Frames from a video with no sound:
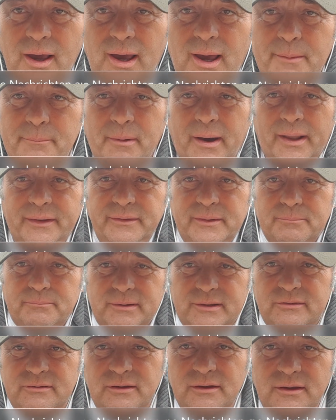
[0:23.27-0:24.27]
am Rande
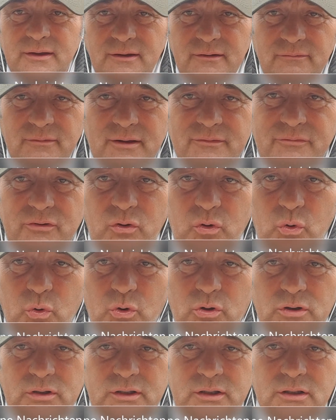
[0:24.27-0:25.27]
mit, weil wir
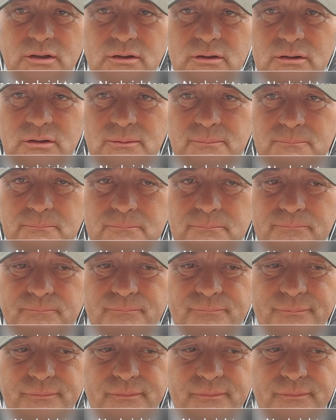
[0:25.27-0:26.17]
hören hier ähm,